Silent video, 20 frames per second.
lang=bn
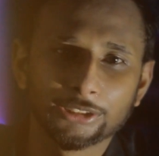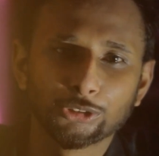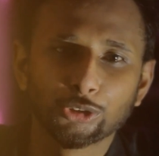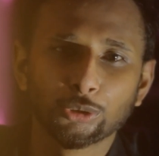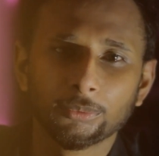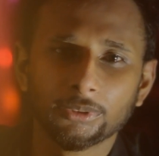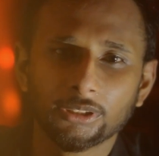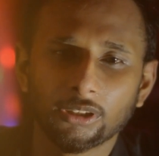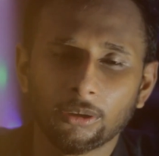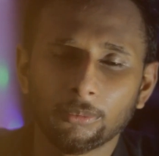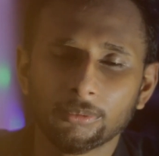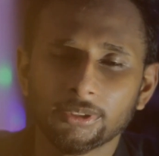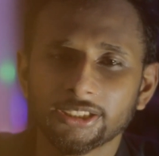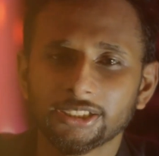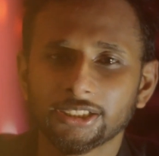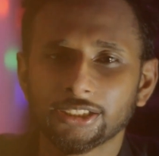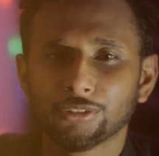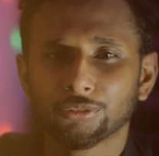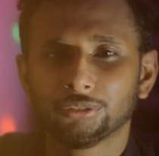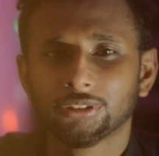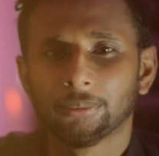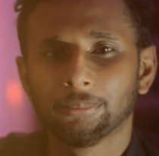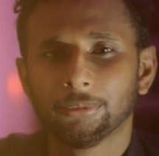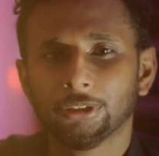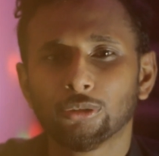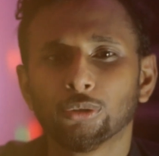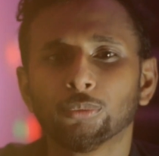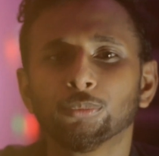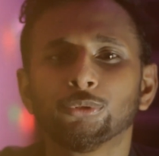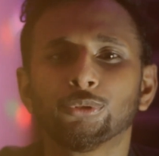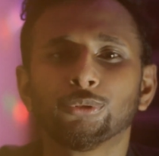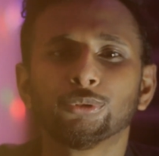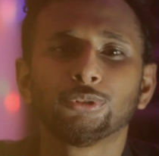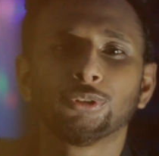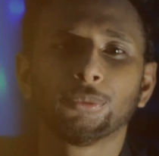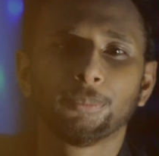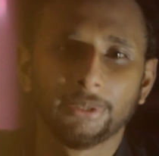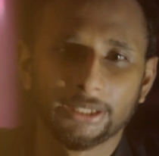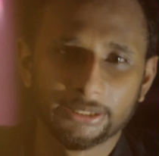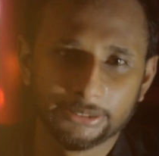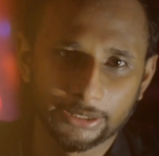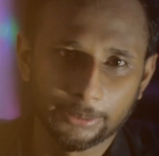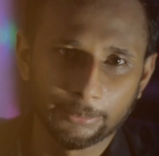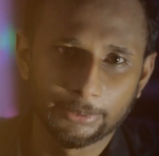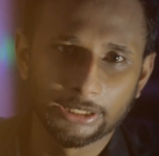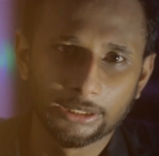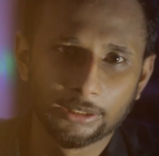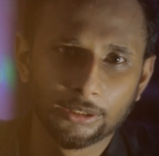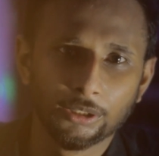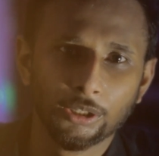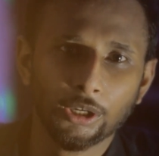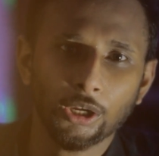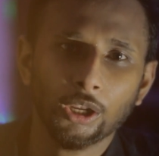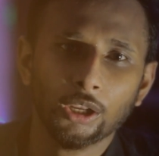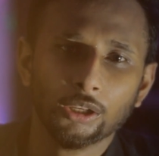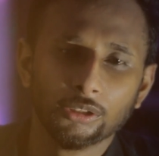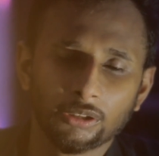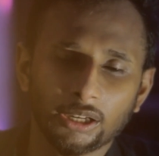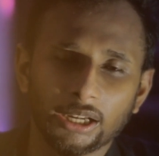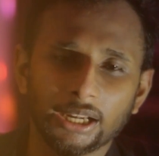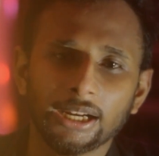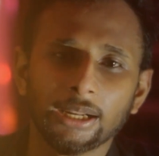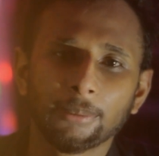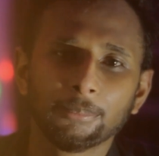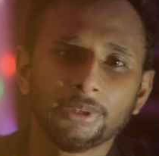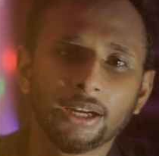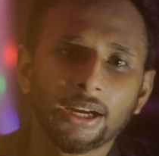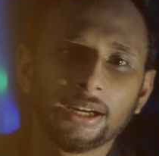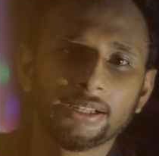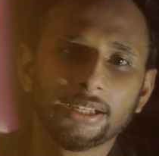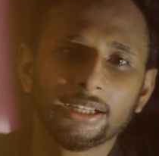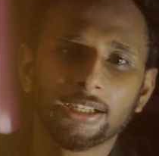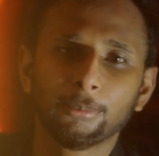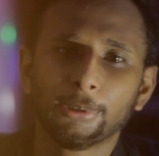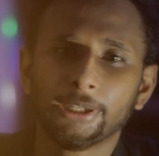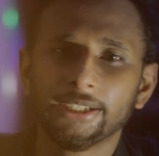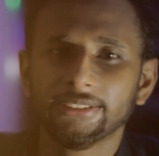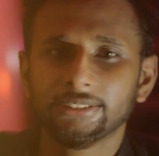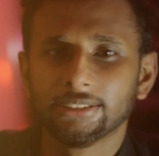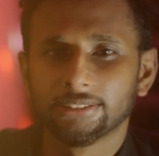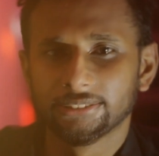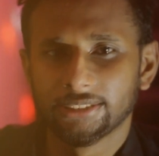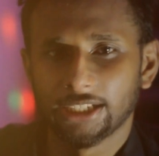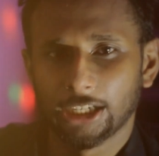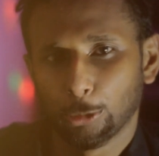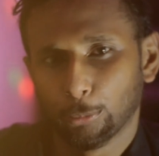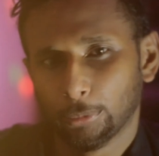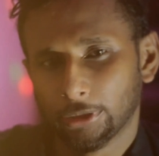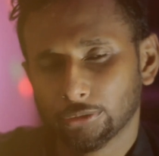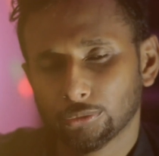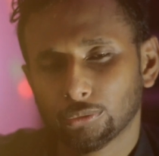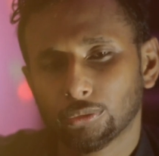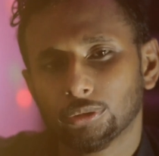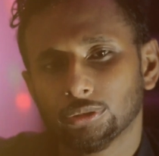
যেটা সুবিধা হবে সেটা হচ্ছে আপনি খুব দ্রুত পেয়ে যাবেন তো এখানে আপনার ডেলিভারি চার্জটা অ্যাডভান্স